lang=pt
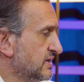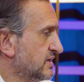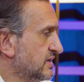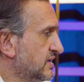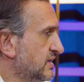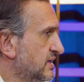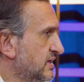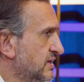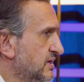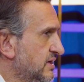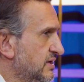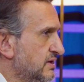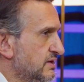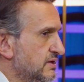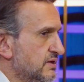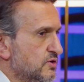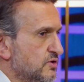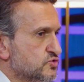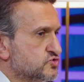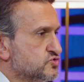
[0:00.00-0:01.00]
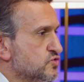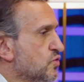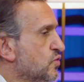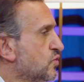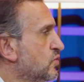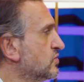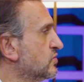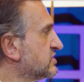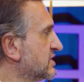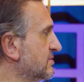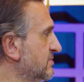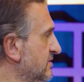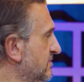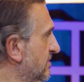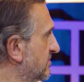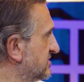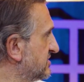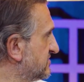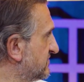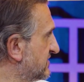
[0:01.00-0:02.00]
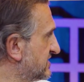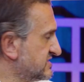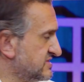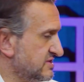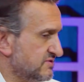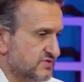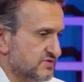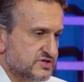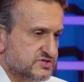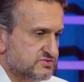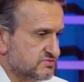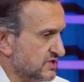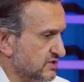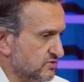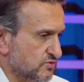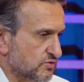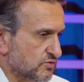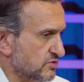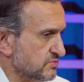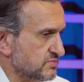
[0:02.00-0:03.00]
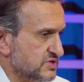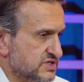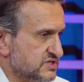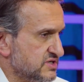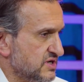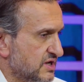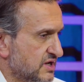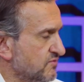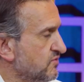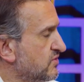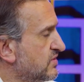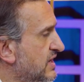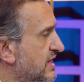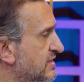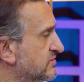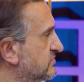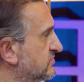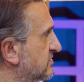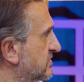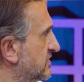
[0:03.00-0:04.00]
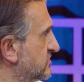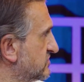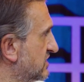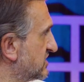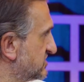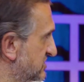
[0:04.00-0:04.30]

que eu sou contra a minimamente invasiva, é isso está totalmente equivocado. Né? A